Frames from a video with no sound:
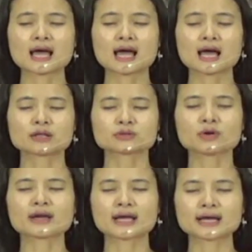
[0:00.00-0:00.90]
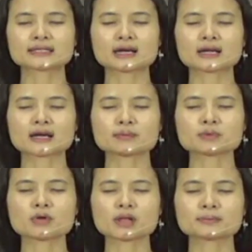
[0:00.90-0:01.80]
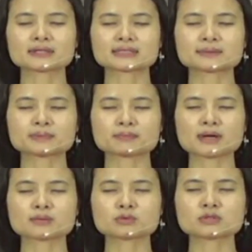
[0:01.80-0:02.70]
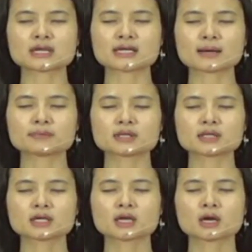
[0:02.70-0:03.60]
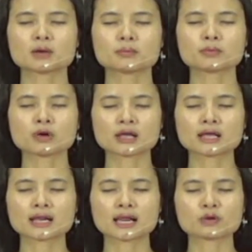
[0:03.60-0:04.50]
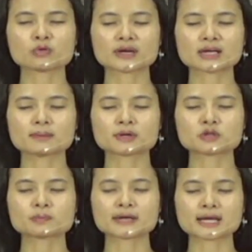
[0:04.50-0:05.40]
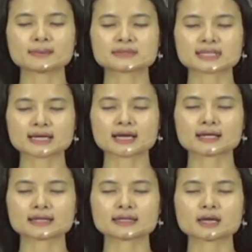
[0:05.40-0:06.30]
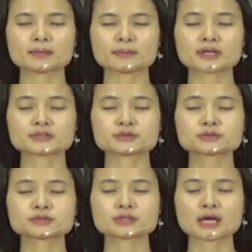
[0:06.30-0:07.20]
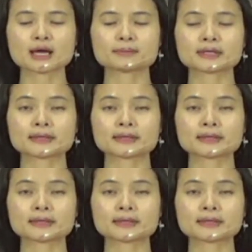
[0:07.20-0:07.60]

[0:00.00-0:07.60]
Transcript: Tuhan hadir agar kami boleh mengerti firman-Mu dan kami boleh lakukan dalam kehidupan kami sehari-hari. Dalam nama Yesus, amin.